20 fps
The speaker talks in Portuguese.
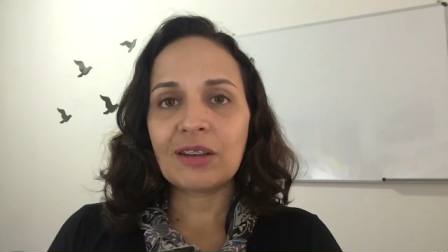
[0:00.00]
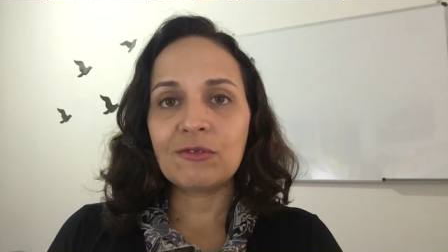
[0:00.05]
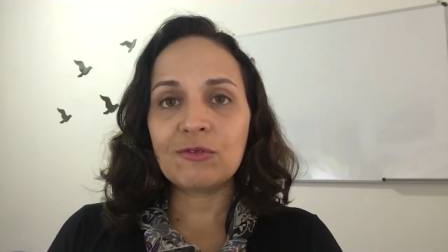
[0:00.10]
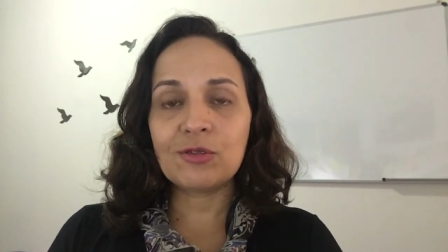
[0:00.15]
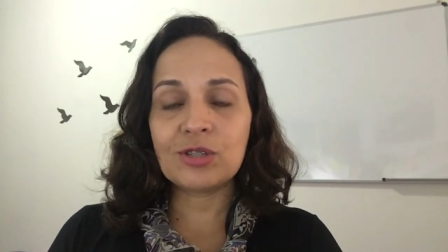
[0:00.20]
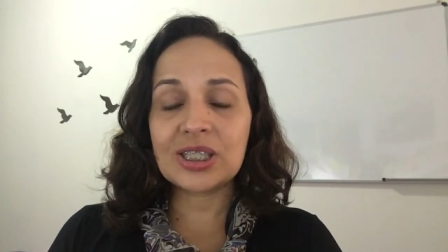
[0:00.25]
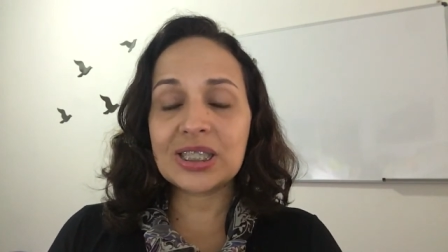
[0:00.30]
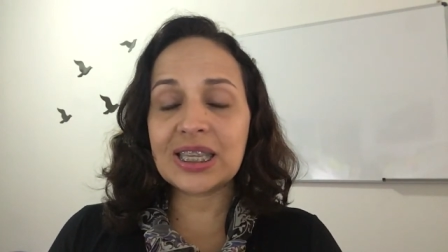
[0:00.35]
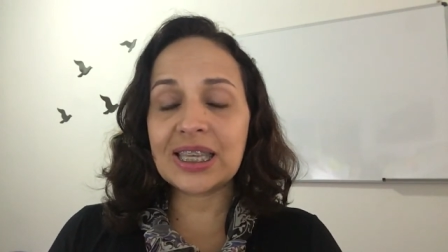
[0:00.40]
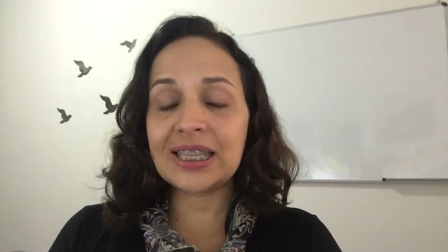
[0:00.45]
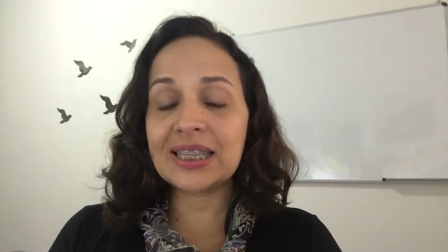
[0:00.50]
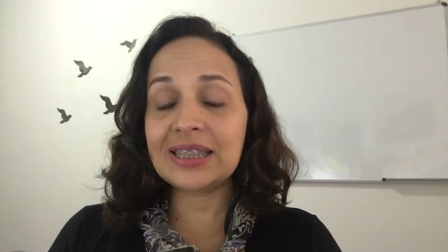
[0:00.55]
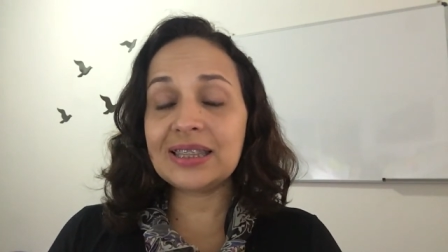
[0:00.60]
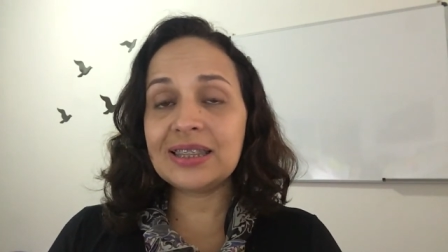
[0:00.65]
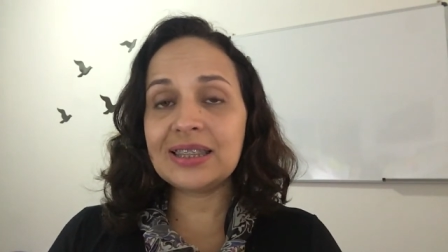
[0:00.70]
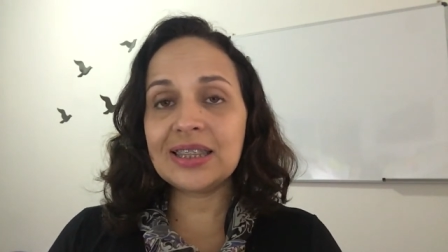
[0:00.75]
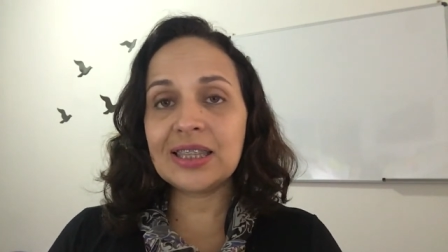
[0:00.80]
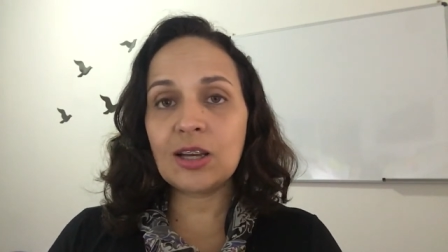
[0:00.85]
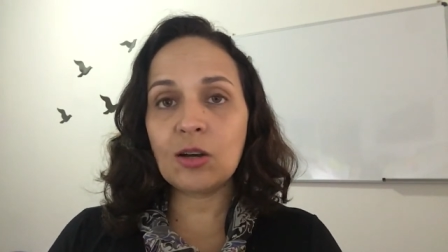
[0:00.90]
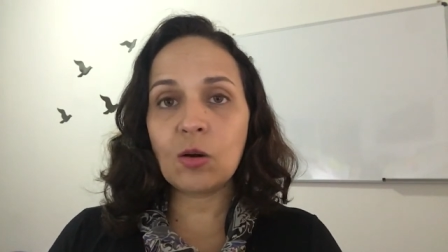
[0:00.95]
você
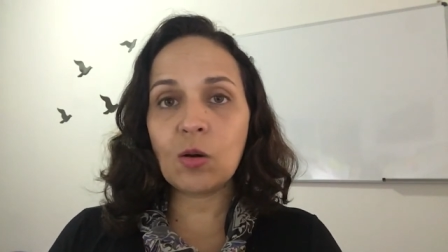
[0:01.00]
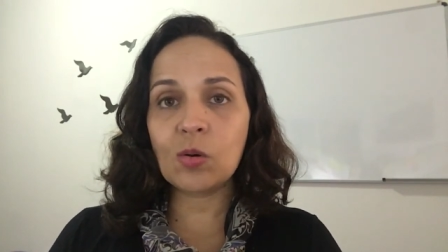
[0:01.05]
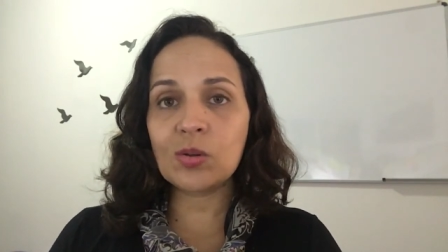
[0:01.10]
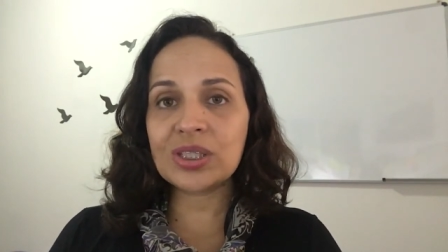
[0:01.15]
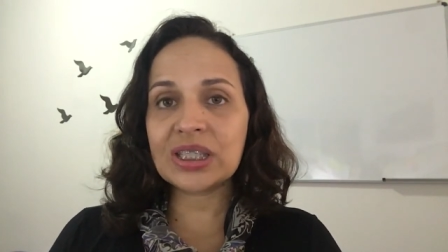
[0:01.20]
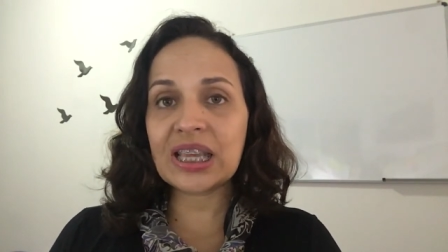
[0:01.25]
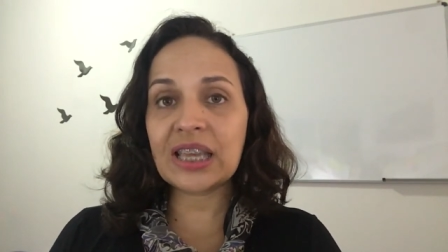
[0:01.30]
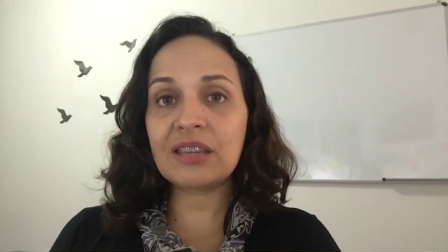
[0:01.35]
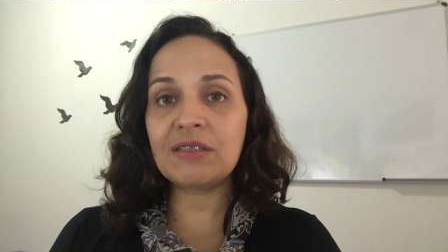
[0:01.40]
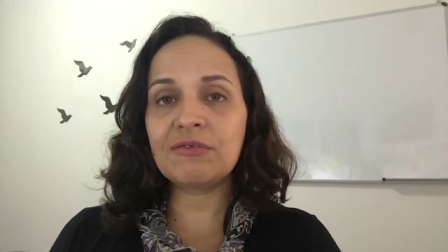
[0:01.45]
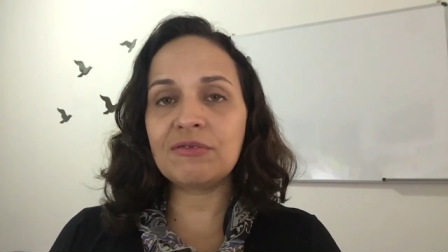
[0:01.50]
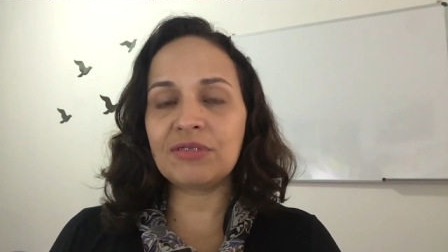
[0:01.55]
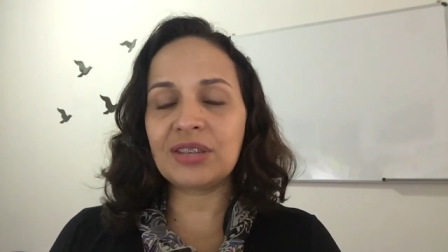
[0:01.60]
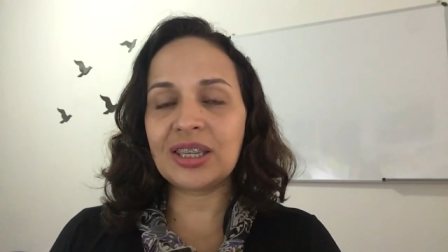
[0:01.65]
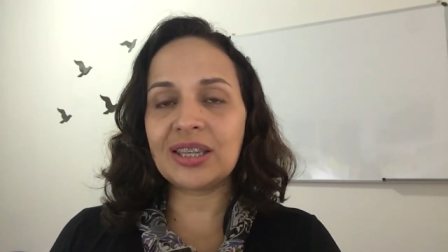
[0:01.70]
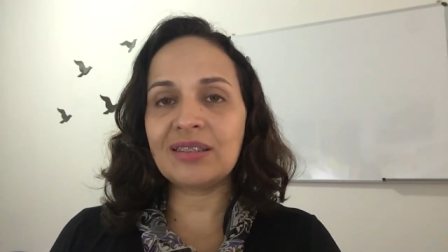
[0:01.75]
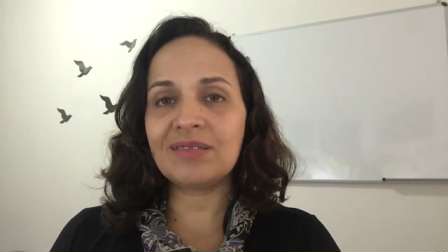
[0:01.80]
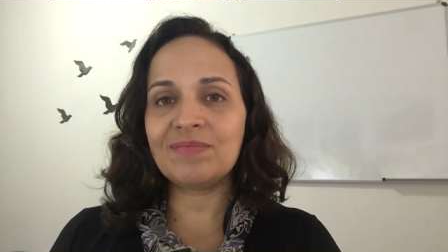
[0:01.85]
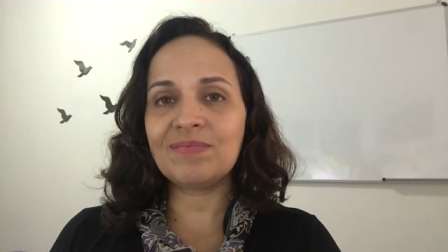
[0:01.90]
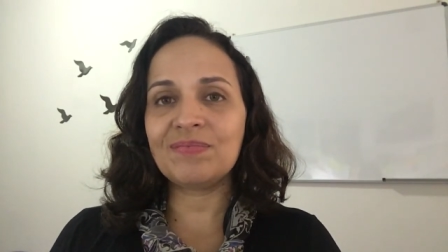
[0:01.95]
não consegue
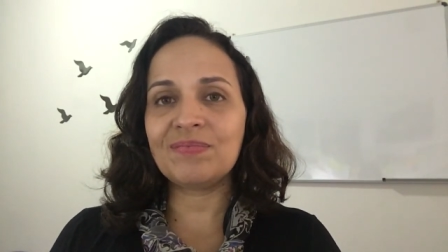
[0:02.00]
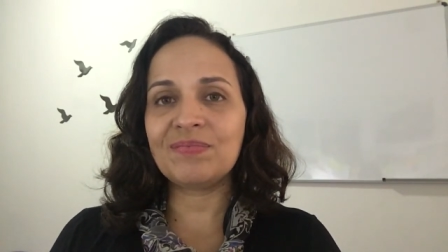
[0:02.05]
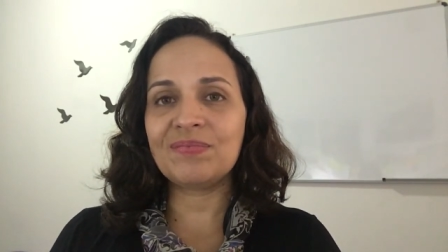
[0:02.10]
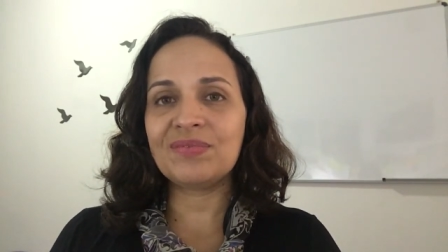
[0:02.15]
ver.